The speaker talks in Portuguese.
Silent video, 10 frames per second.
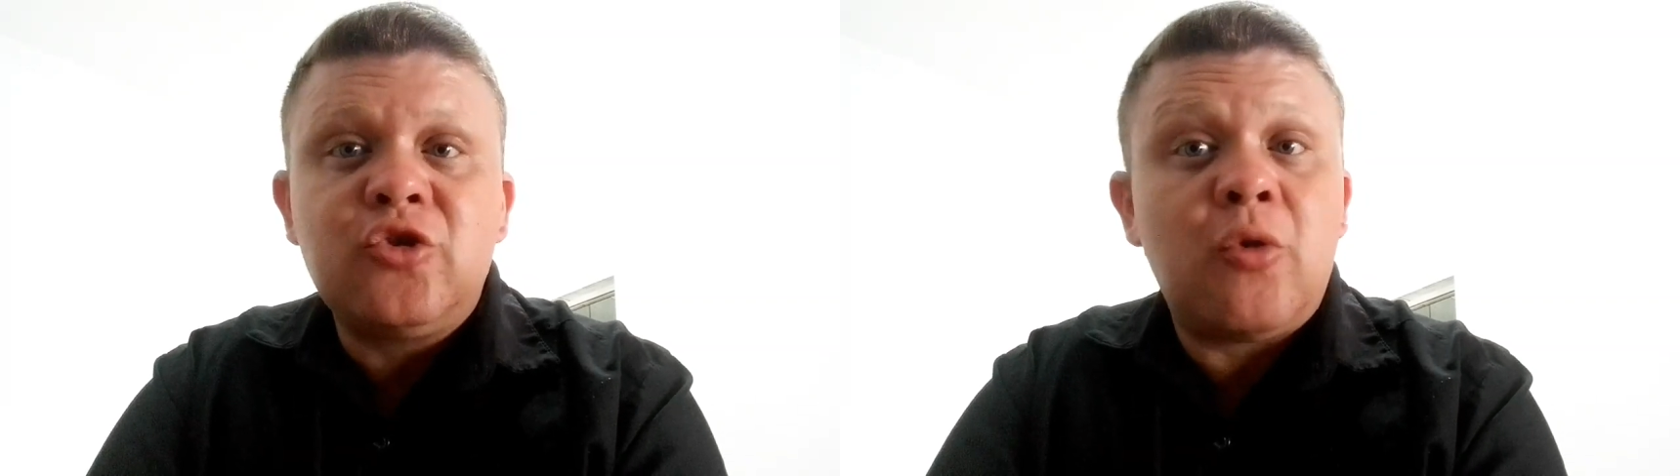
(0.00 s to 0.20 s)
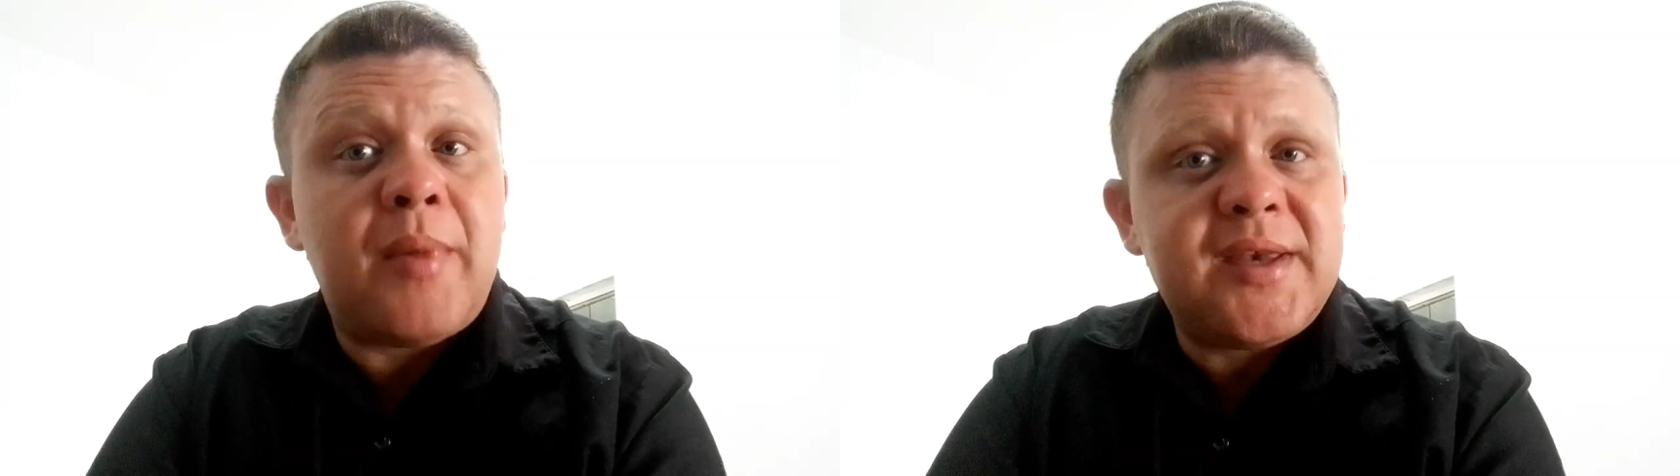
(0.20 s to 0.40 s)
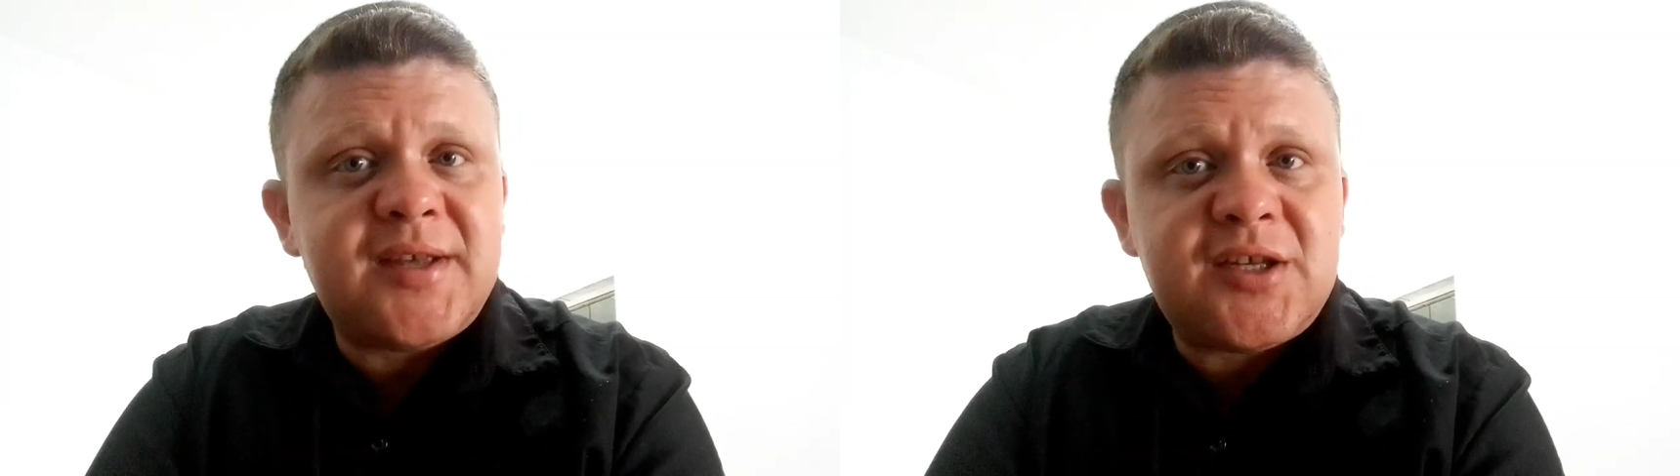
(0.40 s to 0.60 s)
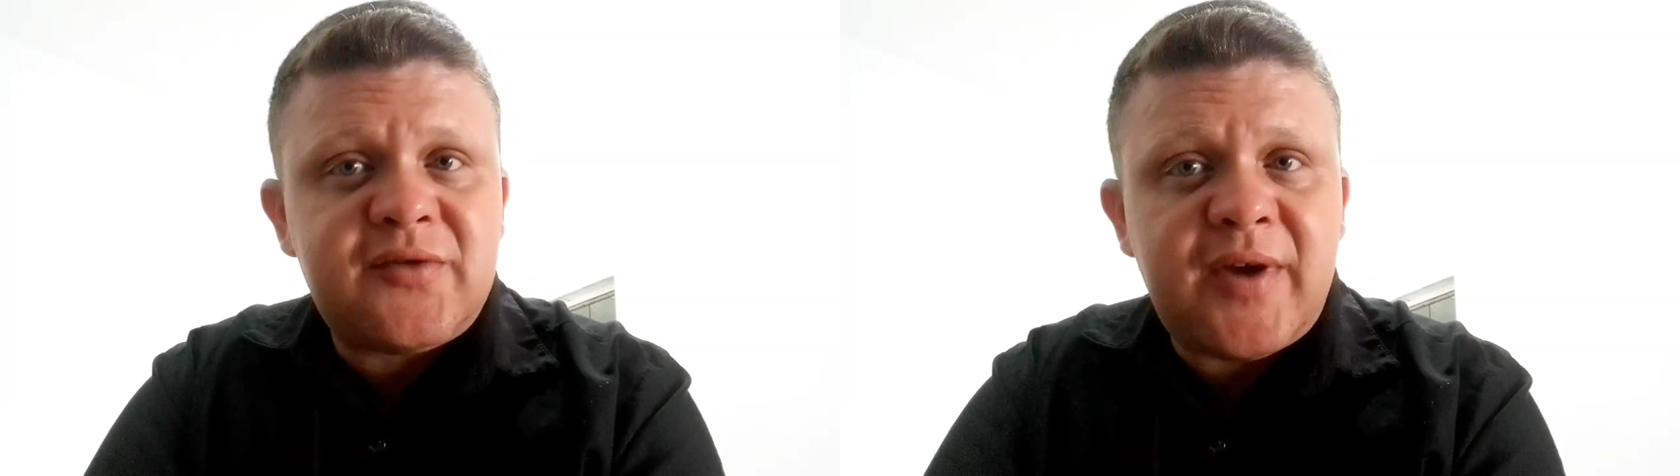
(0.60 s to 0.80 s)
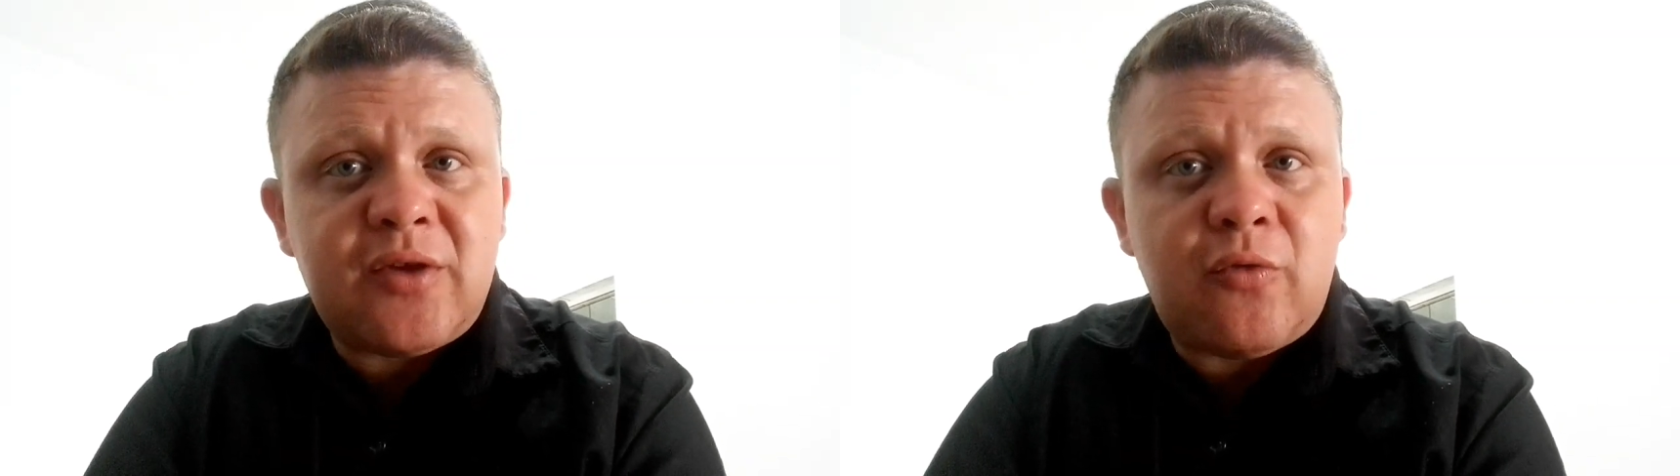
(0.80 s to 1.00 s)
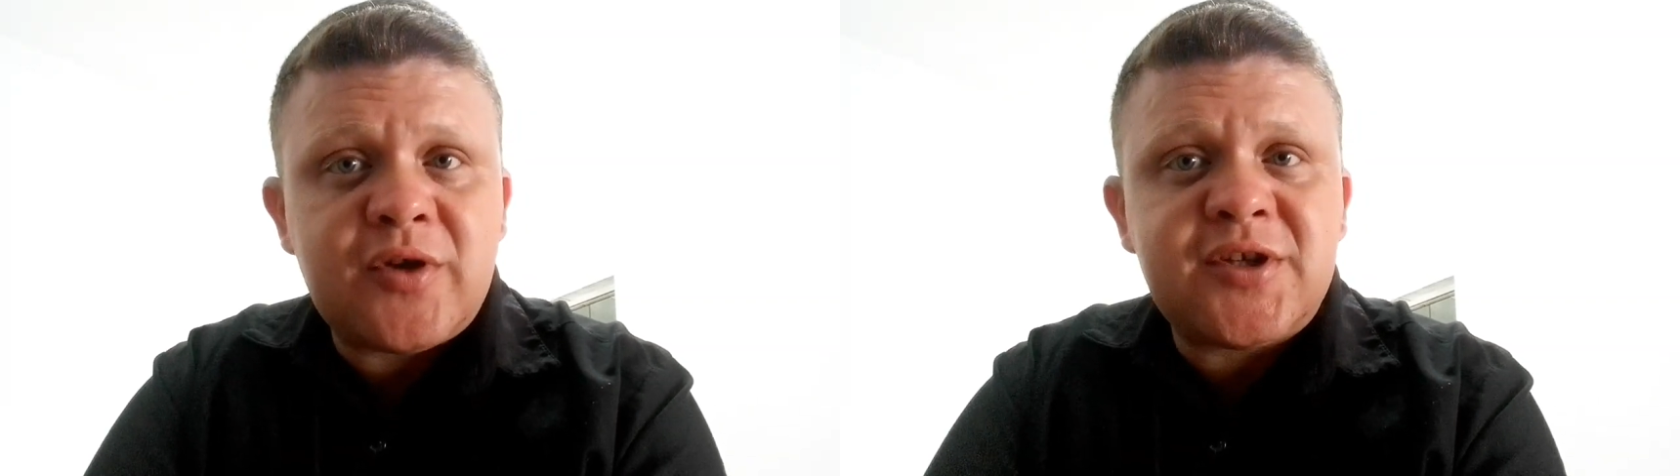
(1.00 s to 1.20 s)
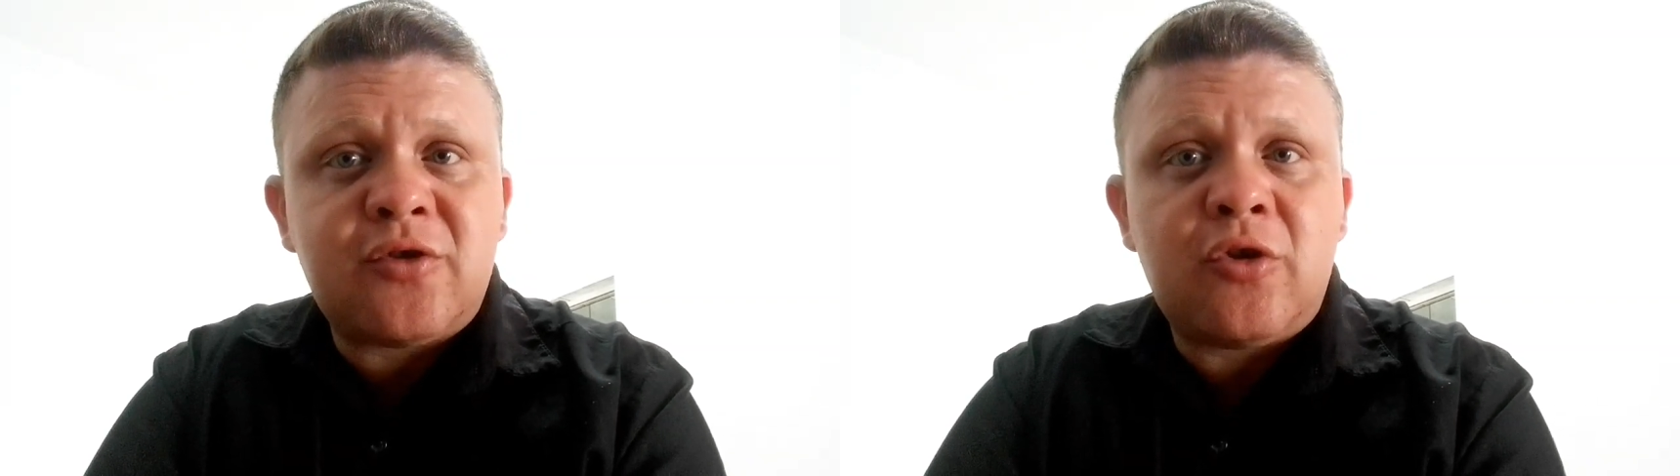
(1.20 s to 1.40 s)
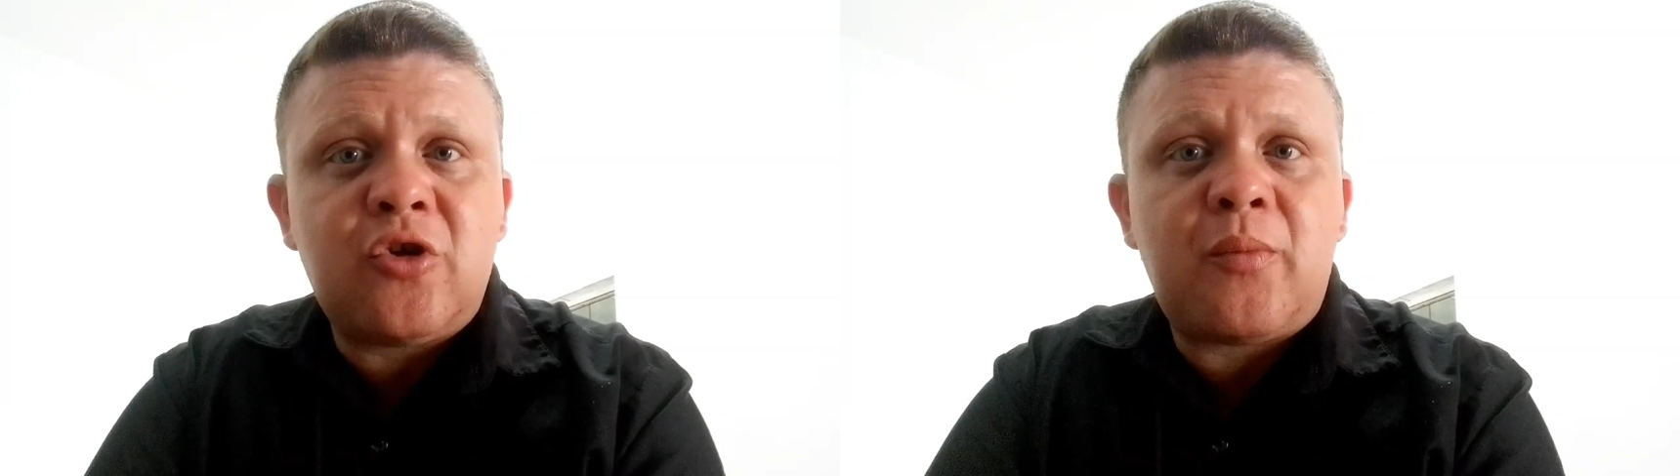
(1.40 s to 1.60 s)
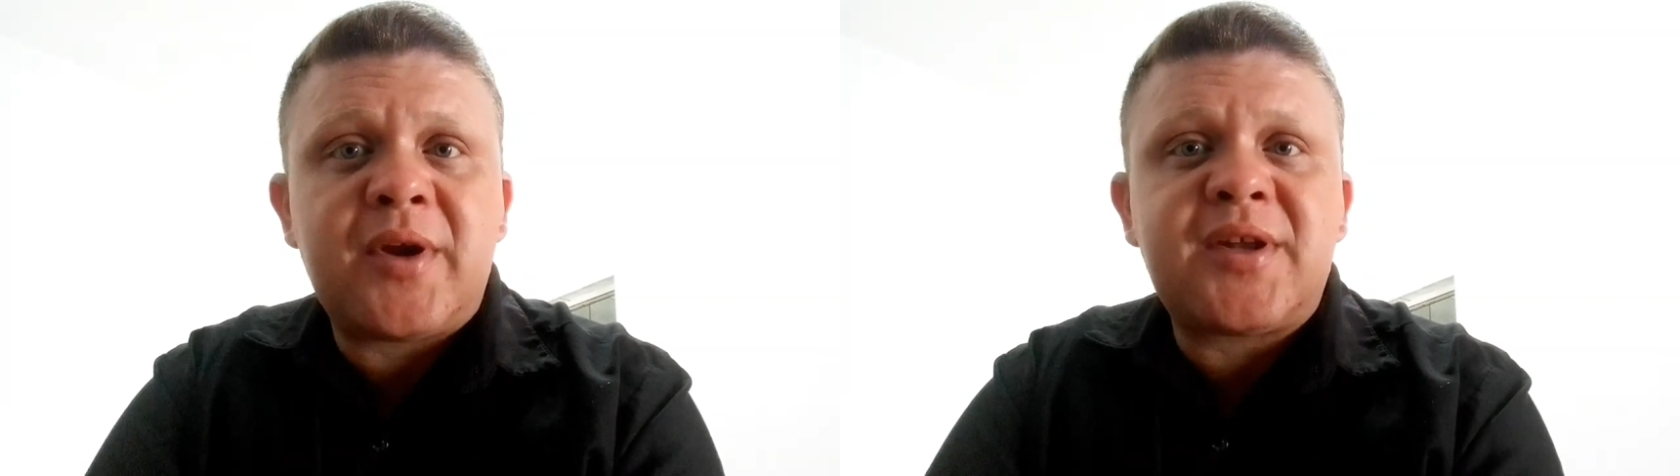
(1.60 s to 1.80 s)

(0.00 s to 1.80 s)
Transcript: Tô bem satisfeito com esse tônico para